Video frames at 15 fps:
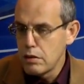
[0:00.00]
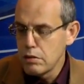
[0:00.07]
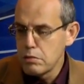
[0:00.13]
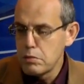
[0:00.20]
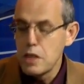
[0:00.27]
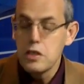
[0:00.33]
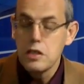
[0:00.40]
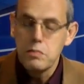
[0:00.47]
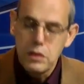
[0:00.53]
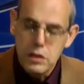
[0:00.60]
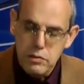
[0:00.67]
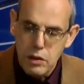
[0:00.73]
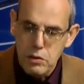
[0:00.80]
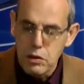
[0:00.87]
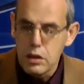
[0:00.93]
у меня сейчас был
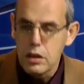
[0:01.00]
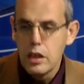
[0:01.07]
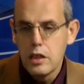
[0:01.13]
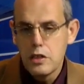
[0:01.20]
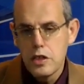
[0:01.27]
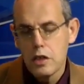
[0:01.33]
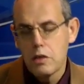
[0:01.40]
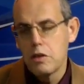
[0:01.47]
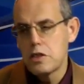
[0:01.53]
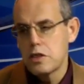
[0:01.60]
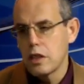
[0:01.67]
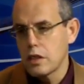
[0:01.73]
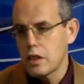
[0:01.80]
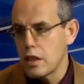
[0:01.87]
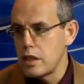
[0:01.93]
звонок, человек хочет
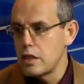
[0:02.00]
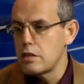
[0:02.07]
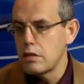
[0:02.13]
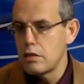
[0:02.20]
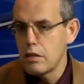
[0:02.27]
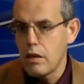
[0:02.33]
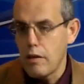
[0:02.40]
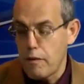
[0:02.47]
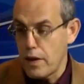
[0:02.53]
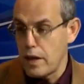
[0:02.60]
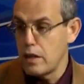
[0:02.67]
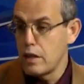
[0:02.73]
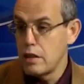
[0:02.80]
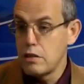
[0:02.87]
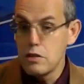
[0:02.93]
открыть кафе.
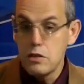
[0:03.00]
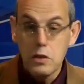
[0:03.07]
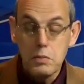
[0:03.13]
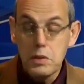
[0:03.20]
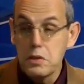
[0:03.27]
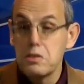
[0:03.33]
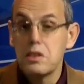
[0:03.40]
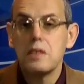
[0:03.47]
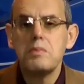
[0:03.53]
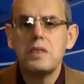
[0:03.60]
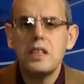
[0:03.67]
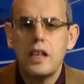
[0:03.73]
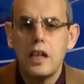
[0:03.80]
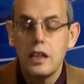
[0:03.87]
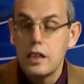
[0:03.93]
Ни сном, ни духом.
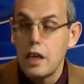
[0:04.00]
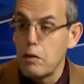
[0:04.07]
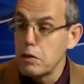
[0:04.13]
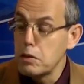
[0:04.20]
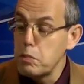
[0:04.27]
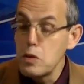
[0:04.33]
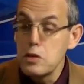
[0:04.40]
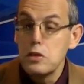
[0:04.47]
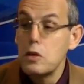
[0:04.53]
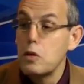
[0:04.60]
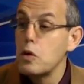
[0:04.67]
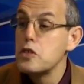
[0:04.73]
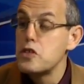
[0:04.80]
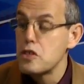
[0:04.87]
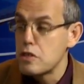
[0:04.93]
Никогда. Вот просто
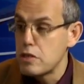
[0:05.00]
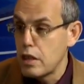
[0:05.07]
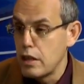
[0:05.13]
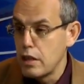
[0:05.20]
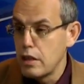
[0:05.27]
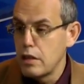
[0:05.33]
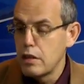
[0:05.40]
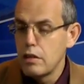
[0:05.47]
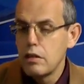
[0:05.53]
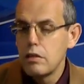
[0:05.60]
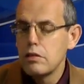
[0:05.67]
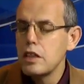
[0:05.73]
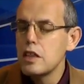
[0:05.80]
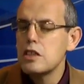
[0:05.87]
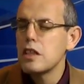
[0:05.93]
хочется
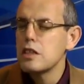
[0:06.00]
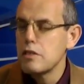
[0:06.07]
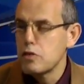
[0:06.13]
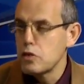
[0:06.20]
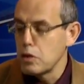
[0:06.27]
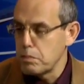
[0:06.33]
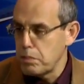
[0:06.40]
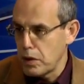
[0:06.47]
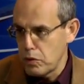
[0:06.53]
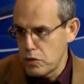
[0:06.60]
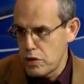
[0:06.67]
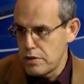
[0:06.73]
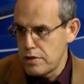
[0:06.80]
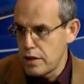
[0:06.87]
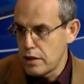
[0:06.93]
нет шансов, что он
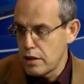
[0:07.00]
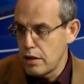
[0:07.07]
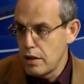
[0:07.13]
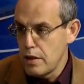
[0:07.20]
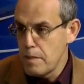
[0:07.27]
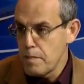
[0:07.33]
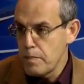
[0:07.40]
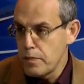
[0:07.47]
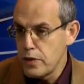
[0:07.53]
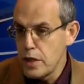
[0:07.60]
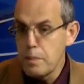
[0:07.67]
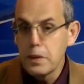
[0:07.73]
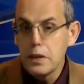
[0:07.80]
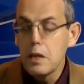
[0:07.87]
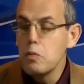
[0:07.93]
получит деньги. Не
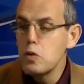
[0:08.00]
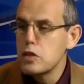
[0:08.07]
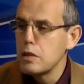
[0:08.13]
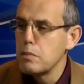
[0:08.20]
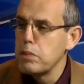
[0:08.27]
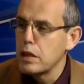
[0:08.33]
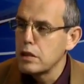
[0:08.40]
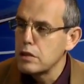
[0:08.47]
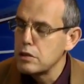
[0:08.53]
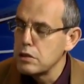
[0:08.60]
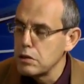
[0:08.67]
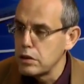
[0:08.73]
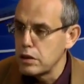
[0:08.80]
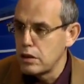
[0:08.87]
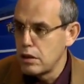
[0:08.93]
потому, что банк
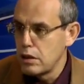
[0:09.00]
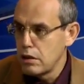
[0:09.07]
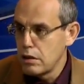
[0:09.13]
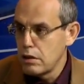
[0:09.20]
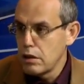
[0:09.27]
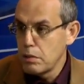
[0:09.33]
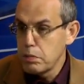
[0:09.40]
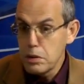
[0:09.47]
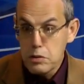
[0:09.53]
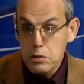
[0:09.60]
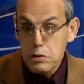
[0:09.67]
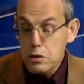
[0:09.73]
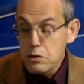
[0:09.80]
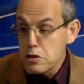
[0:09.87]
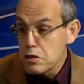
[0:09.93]
злой, а потому,
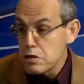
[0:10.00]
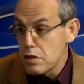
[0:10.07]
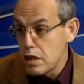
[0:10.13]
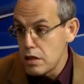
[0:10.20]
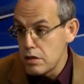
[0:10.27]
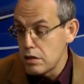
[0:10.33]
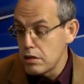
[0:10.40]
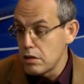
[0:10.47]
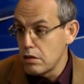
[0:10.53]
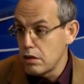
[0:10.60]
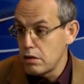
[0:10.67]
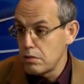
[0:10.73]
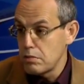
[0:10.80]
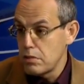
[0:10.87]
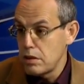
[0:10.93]
что не хочет терять деньги на
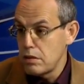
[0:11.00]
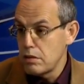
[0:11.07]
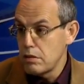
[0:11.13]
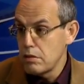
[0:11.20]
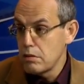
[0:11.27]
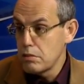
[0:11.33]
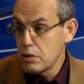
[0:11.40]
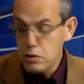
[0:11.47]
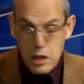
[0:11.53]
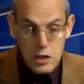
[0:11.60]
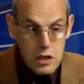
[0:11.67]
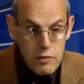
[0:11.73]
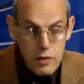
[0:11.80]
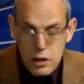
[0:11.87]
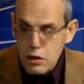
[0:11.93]
это. Потому что
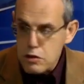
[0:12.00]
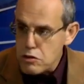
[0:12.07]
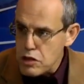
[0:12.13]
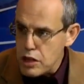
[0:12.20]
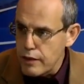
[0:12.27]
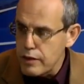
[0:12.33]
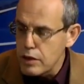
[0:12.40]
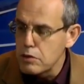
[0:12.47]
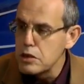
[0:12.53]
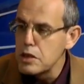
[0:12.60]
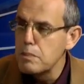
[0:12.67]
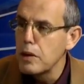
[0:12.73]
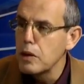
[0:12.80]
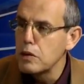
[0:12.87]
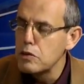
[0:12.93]
очевидно, что человеку не,
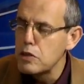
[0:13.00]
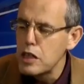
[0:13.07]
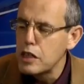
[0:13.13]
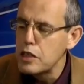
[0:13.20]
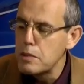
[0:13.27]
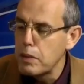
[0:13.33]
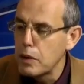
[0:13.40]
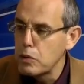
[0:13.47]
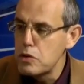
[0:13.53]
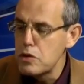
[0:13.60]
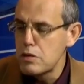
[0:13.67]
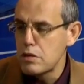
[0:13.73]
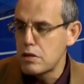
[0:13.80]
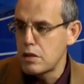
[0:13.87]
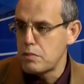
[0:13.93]
у человека не
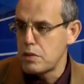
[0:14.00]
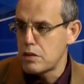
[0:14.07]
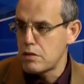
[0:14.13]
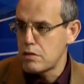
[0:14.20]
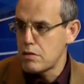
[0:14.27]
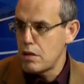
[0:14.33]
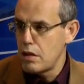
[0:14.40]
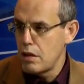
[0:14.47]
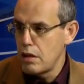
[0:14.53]
получится этот бизнес.